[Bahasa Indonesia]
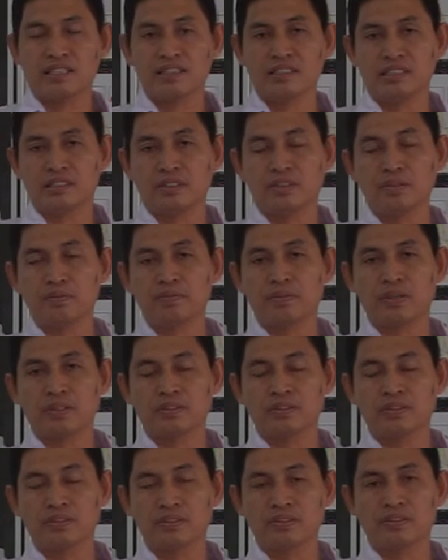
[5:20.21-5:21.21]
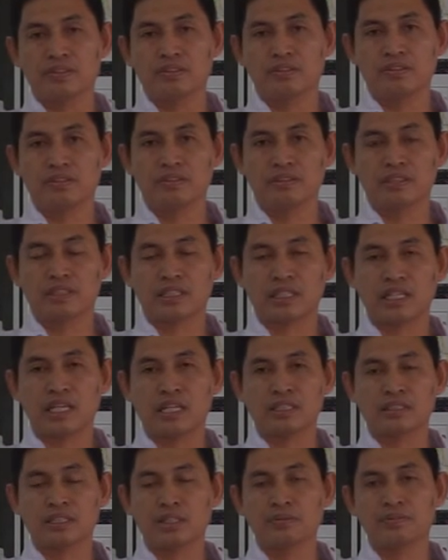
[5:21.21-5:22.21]
yaitu produk
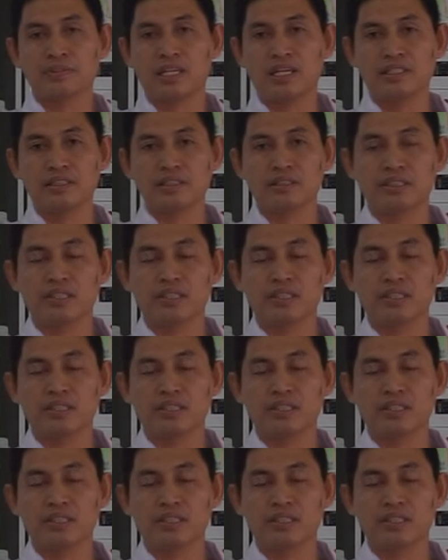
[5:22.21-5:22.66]
kreatif dan